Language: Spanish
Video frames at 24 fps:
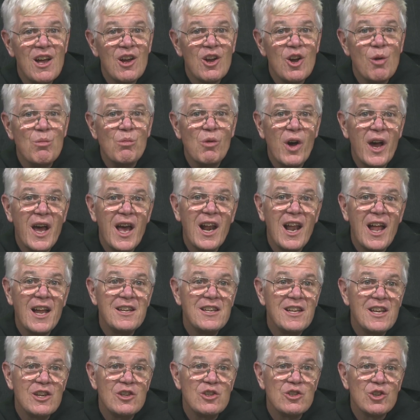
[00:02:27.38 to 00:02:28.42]
Como él ha
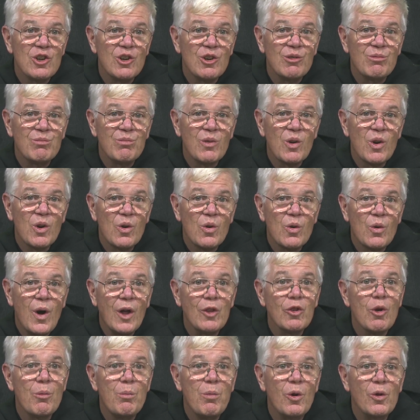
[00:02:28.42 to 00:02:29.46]
dicho,
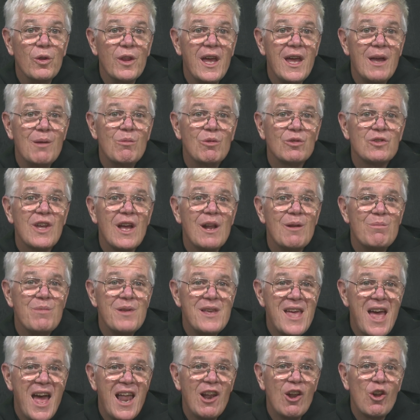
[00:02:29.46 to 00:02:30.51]
cuando ponemos el
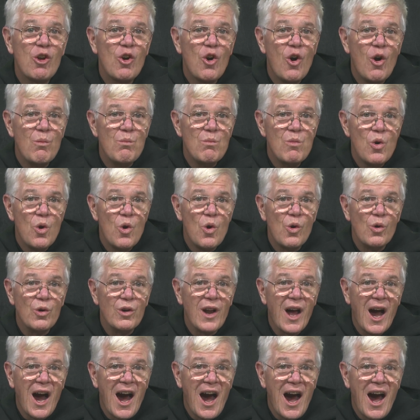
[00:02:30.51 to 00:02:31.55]
bien
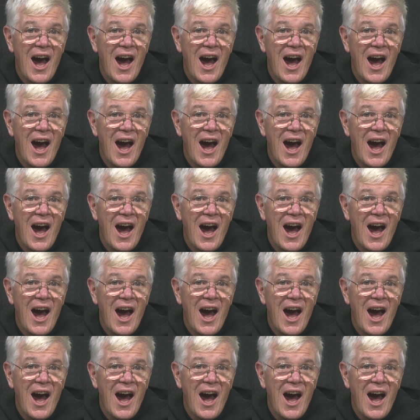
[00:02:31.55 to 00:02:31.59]
común